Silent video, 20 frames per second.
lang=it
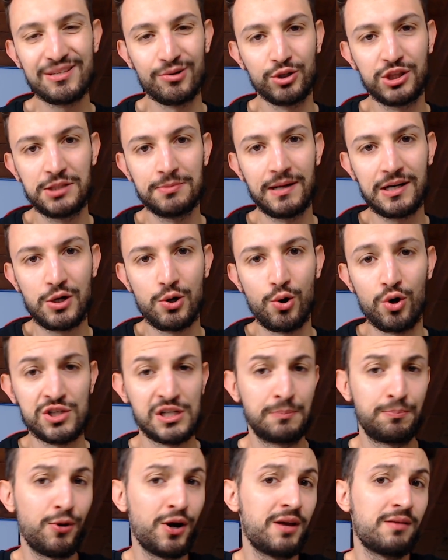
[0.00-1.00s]
un'ottima
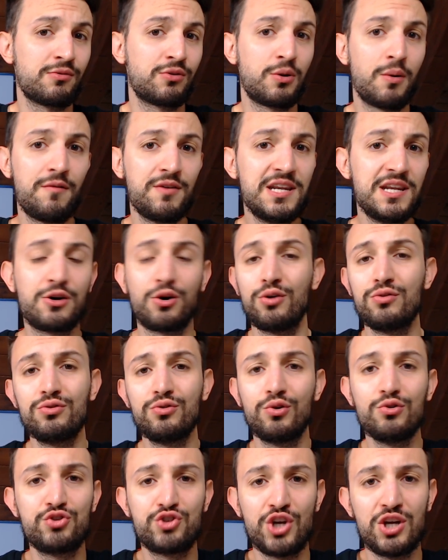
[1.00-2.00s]
cosa. Poi, come vi dico,
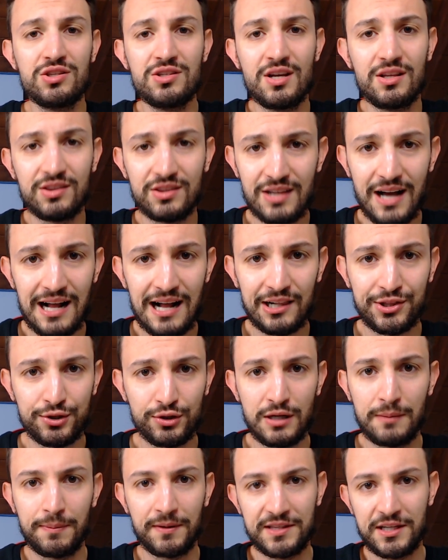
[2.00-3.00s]
non c'è
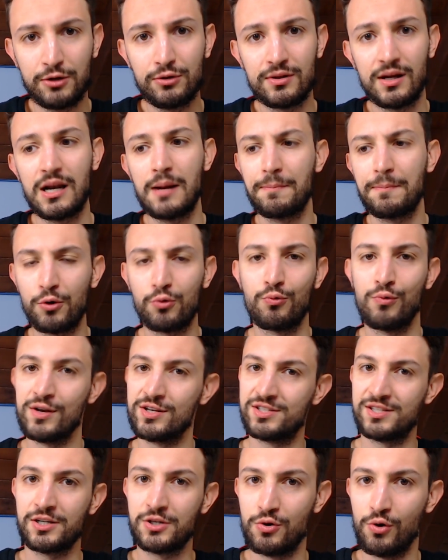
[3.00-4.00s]
nient'altro di particolare, però
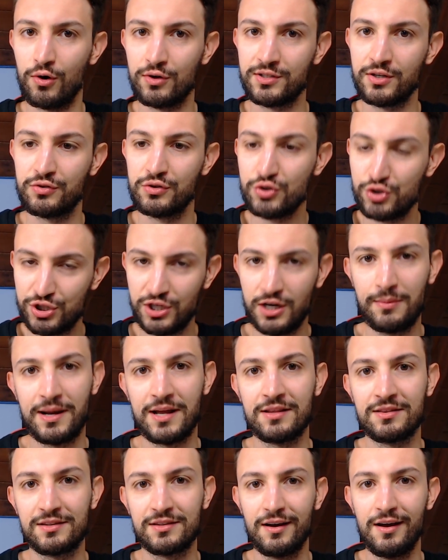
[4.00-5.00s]
questa cosa,
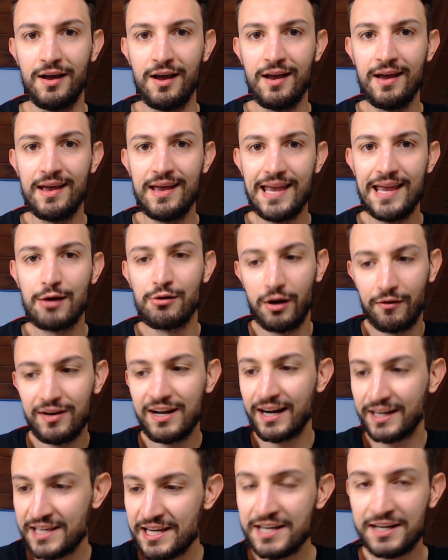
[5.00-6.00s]
sinceramente, è una
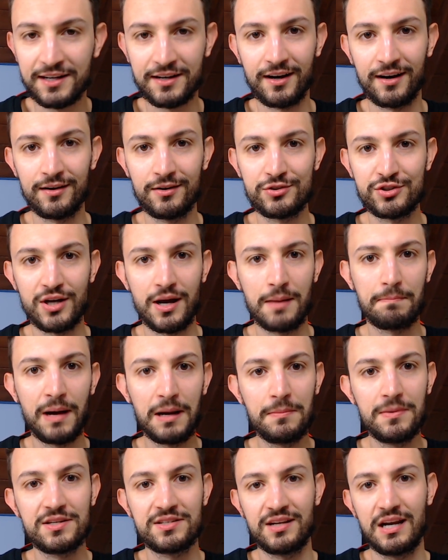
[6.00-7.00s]
vera chicca. Cioè,
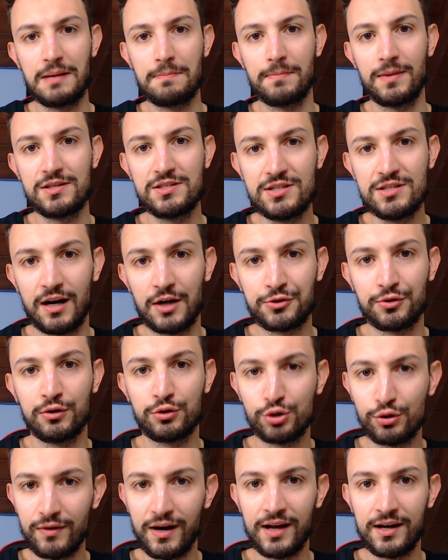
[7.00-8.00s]
mai mi sarei immaginato di
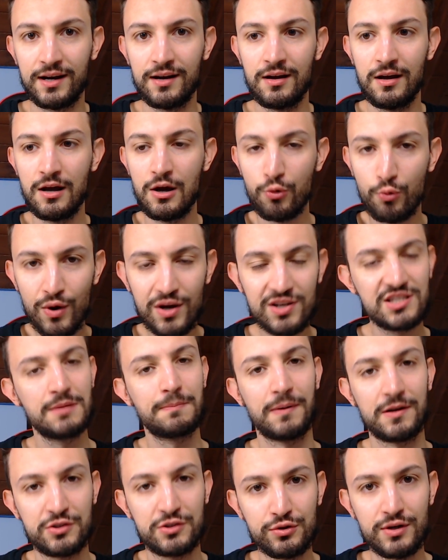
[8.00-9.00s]
trovare questi
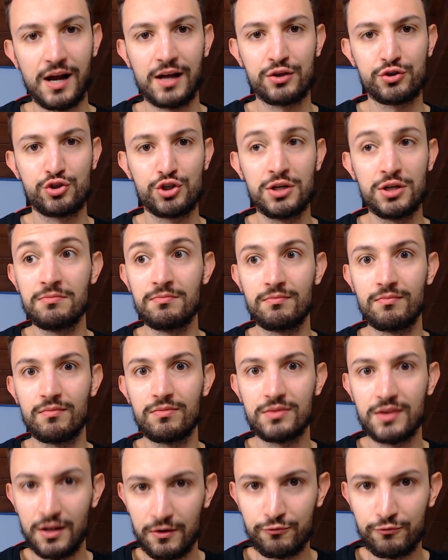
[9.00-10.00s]
personaggi nel